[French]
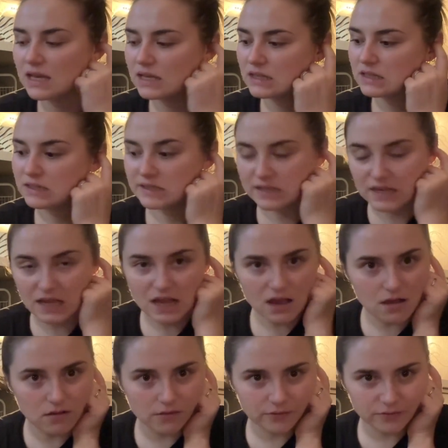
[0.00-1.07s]
C'est
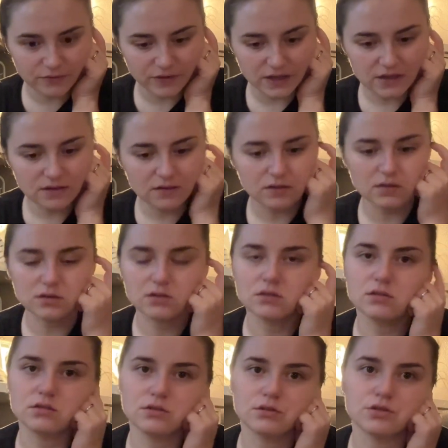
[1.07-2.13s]
en fait,
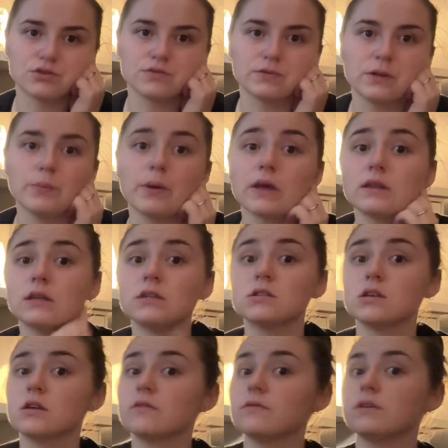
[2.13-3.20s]
je voulais
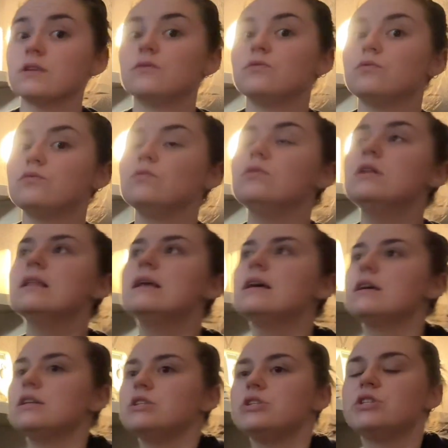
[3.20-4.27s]
partager avec vous,
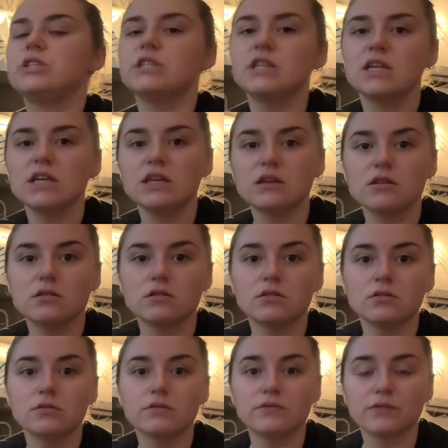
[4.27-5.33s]
j'ai
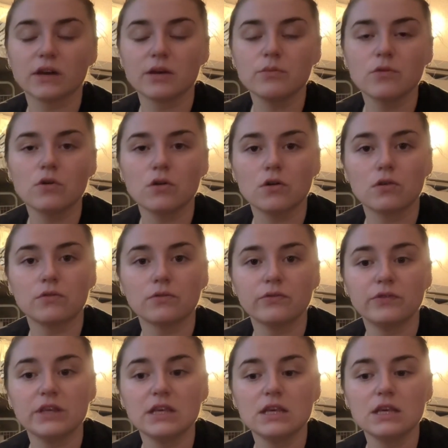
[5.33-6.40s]
vraiment
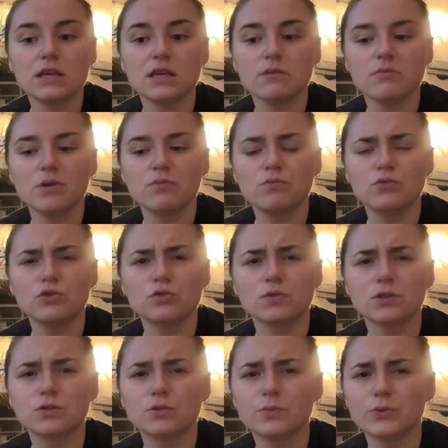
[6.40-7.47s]
envie et même
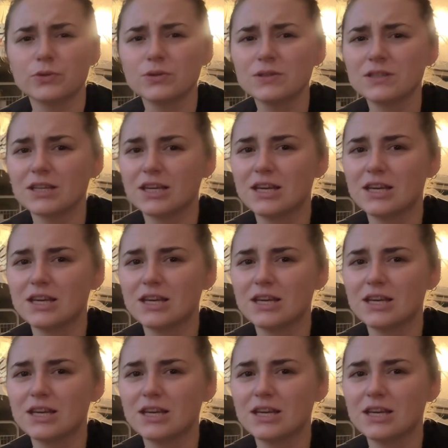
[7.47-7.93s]
besoin je pense